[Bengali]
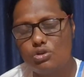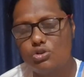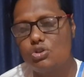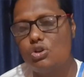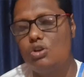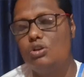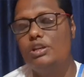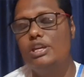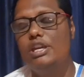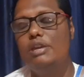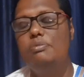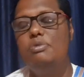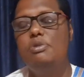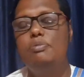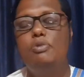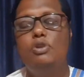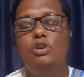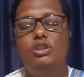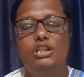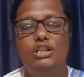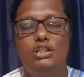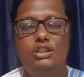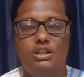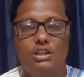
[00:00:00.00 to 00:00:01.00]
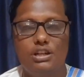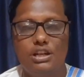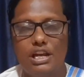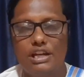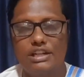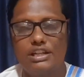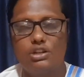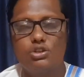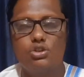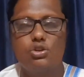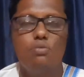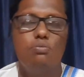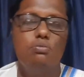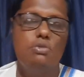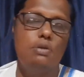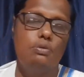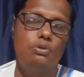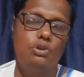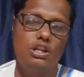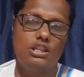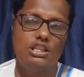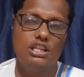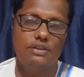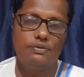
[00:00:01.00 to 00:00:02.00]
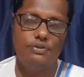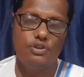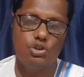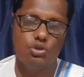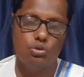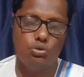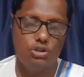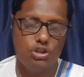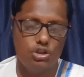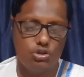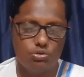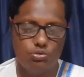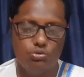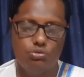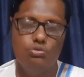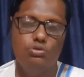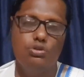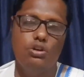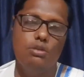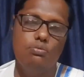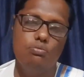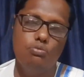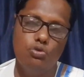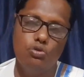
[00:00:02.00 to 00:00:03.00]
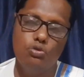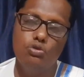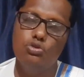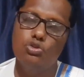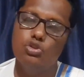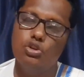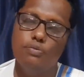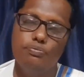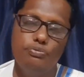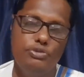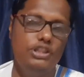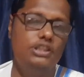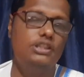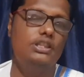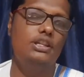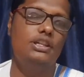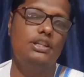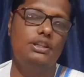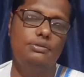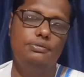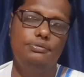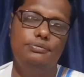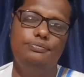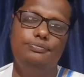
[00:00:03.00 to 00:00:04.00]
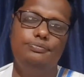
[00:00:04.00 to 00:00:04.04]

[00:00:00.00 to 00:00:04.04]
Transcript: সঙ্গেই বিপদের একটা সম্ভাবনা থাকবে শরীর শুধু নয় মন সব দিক থেকে